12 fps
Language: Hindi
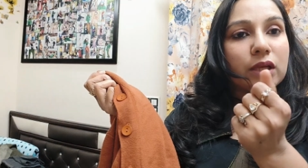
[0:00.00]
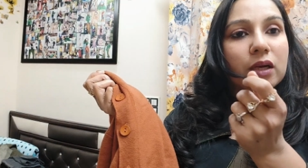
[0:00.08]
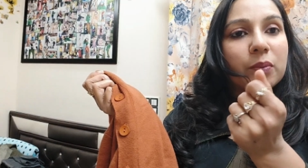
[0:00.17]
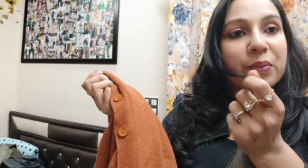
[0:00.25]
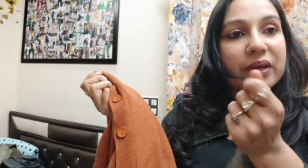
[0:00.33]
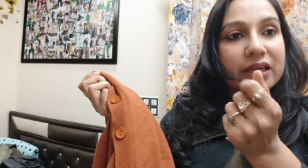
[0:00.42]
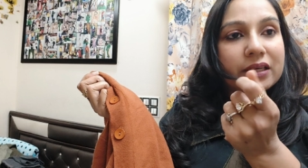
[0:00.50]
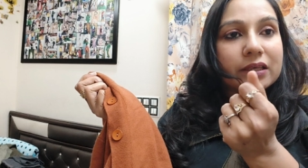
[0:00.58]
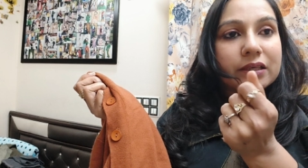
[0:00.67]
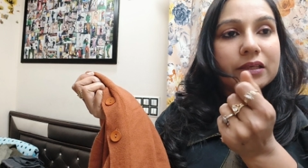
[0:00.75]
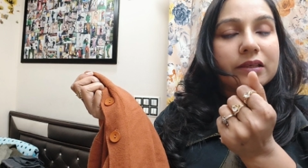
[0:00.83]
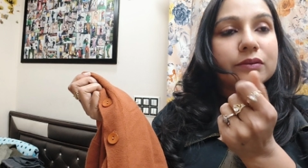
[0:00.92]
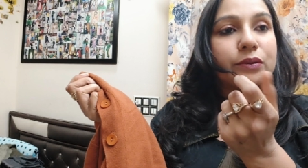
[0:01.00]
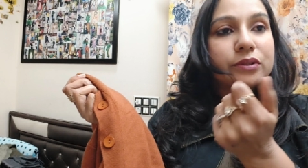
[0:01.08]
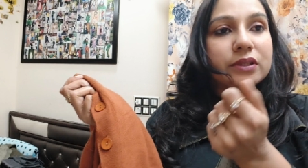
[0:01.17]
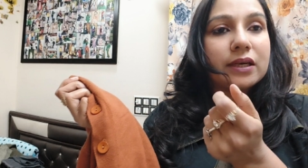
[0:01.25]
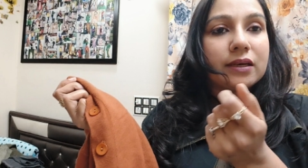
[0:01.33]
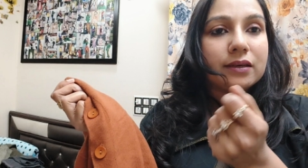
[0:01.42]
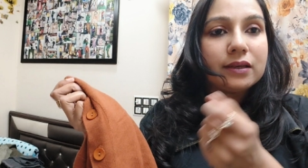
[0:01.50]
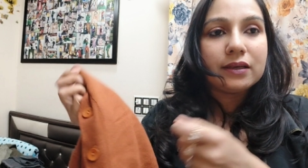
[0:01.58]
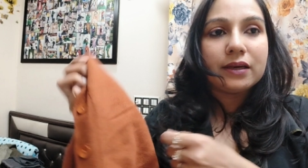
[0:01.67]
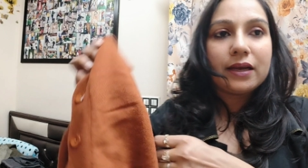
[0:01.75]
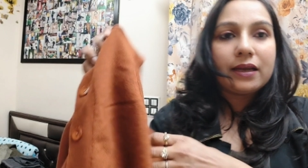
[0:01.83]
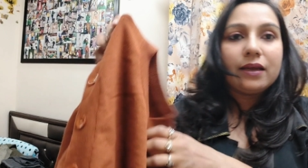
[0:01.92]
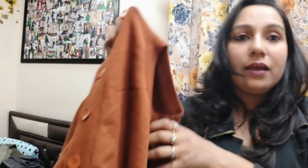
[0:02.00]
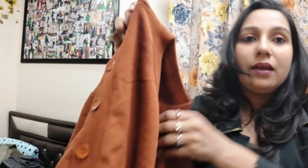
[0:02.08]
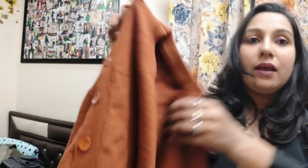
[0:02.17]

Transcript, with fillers: है ना बेक का कलर उस तरह का कलर है ये